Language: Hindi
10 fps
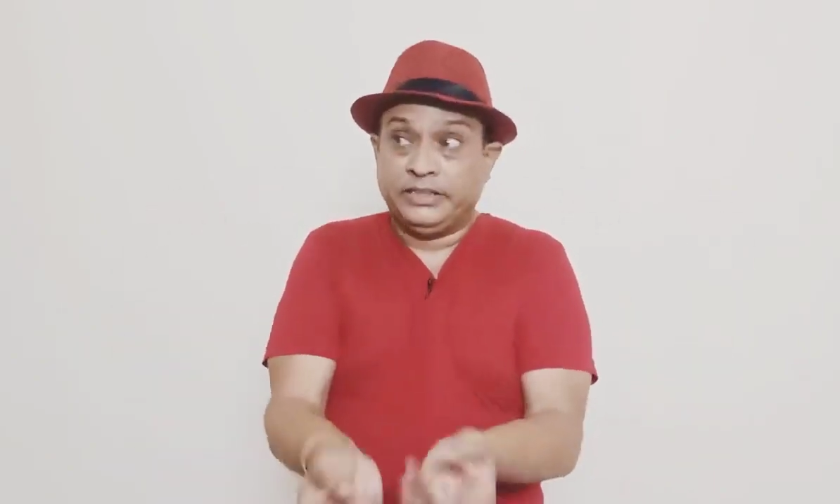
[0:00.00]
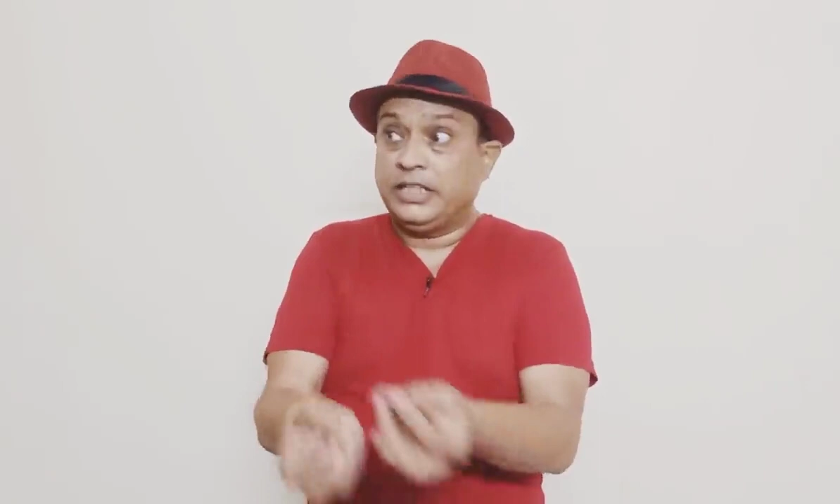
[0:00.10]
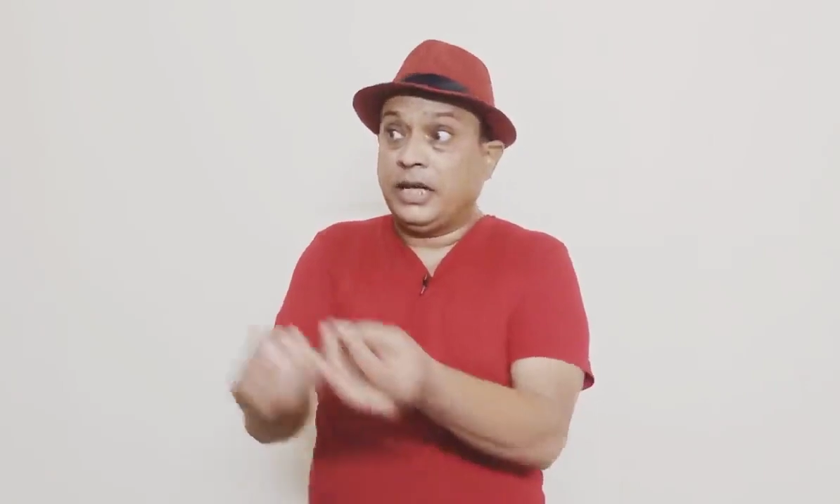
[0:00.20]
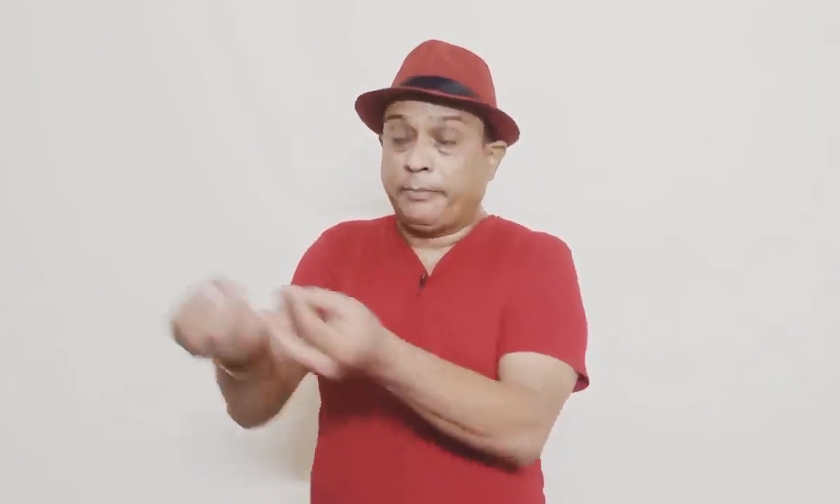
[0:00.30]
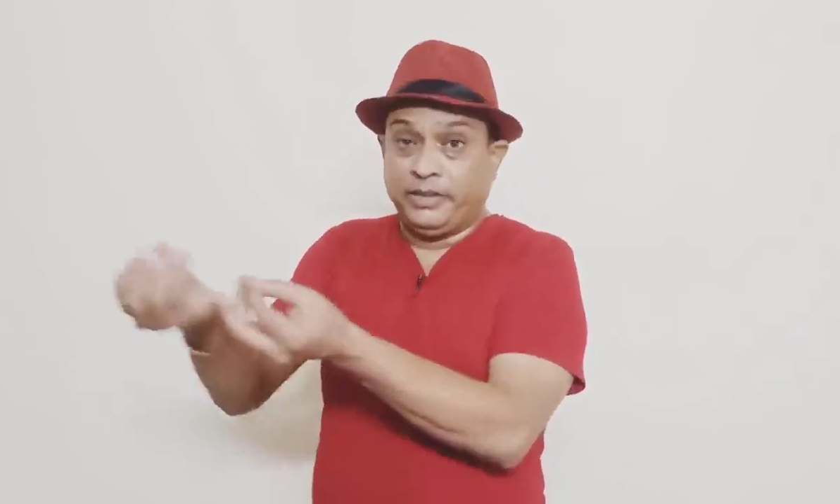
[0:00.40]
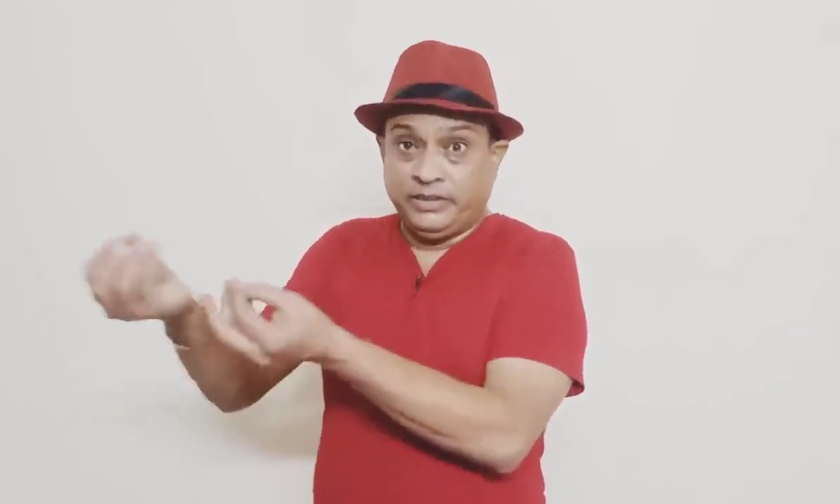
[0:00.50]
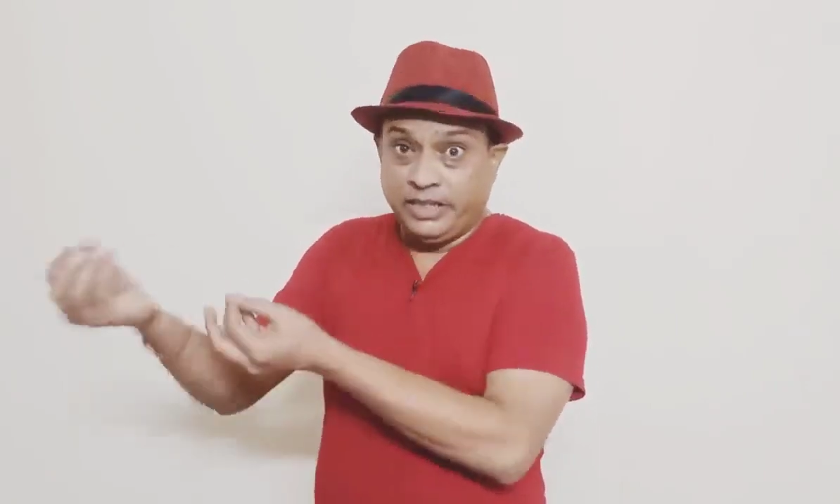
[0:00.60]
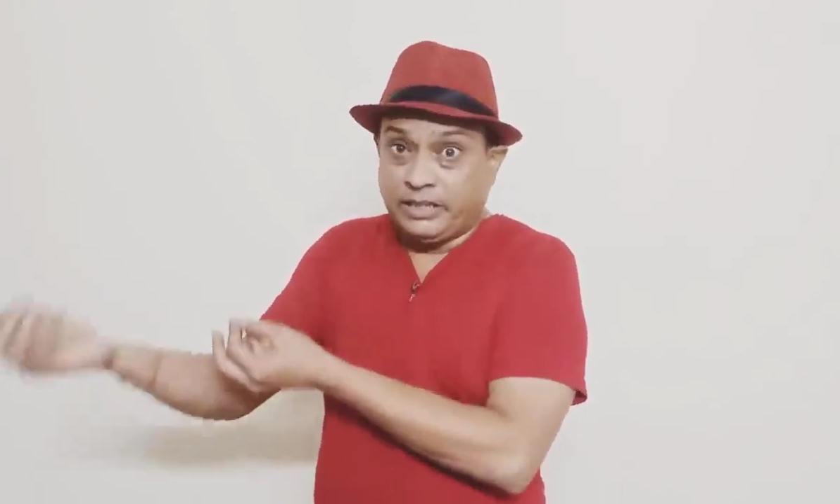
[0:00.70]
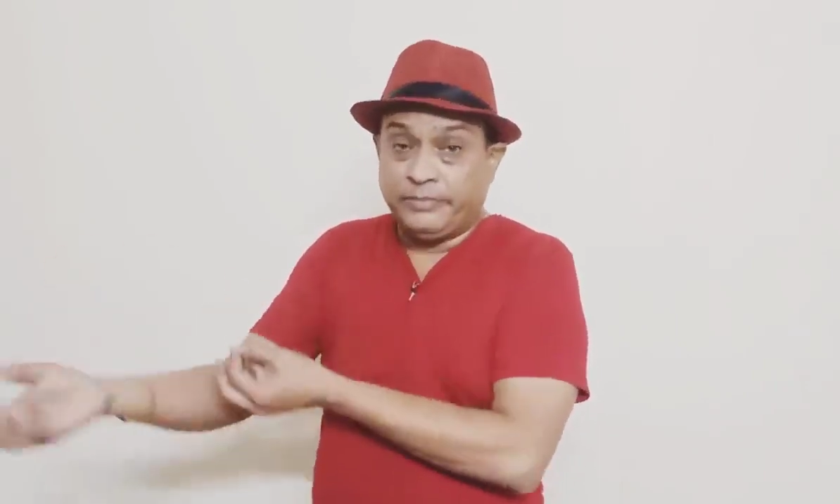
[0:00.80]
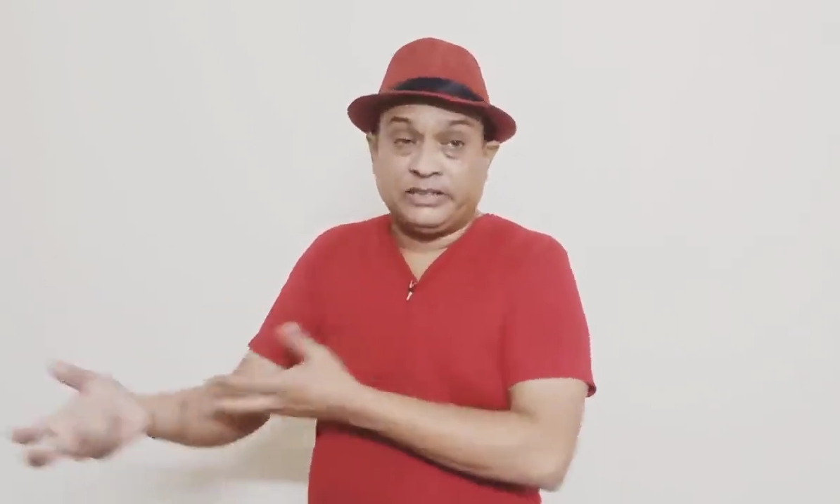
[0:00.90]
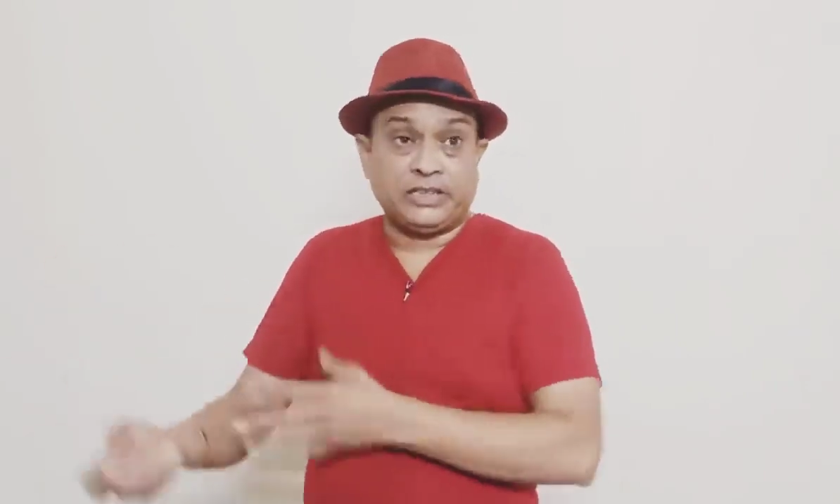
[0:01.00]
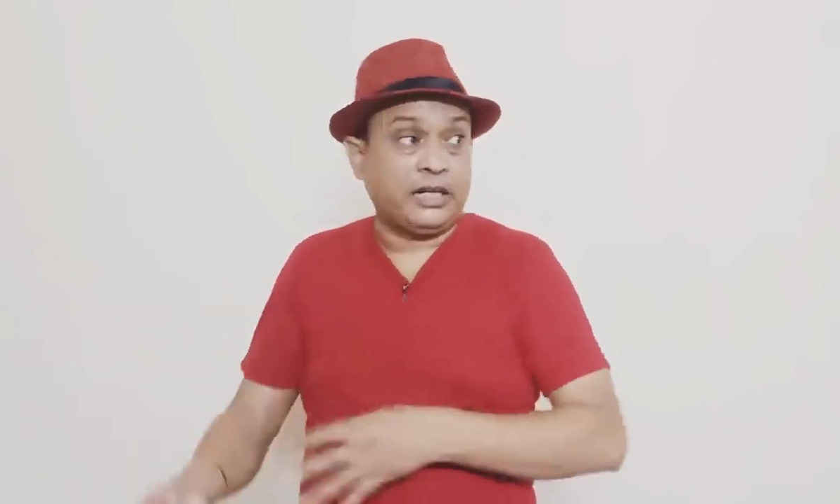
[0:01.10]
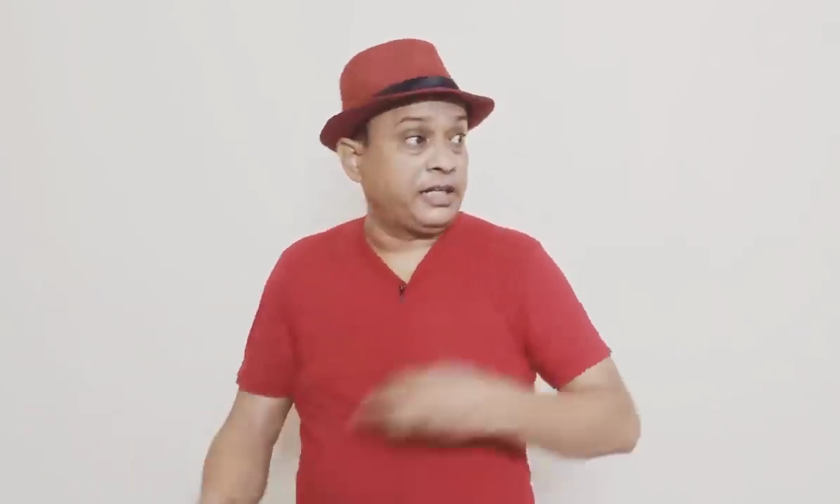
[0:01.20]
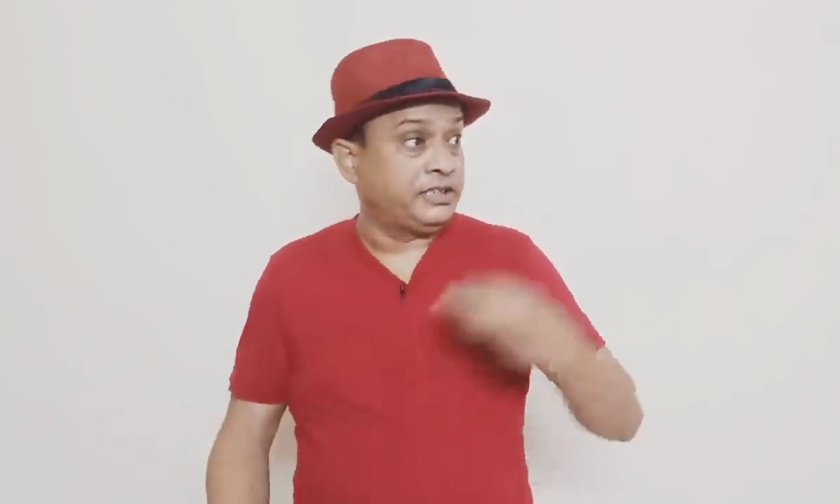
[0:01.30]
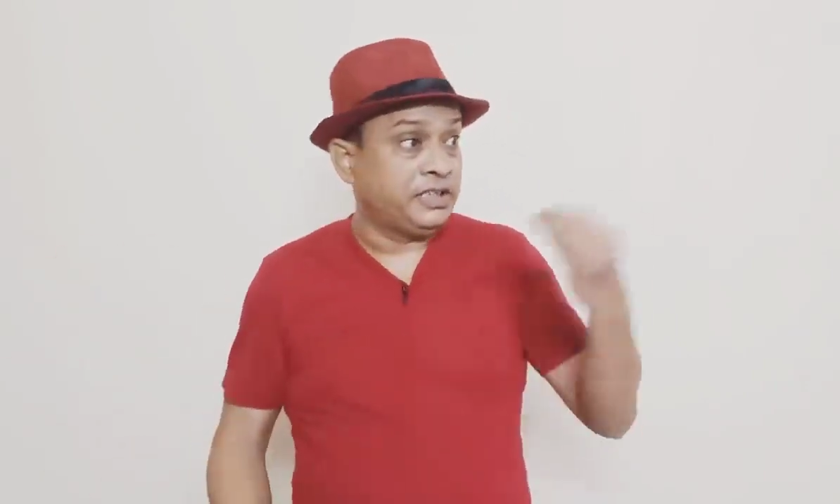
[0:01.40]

जिन्ना पे ये कमेंट्स कर रहे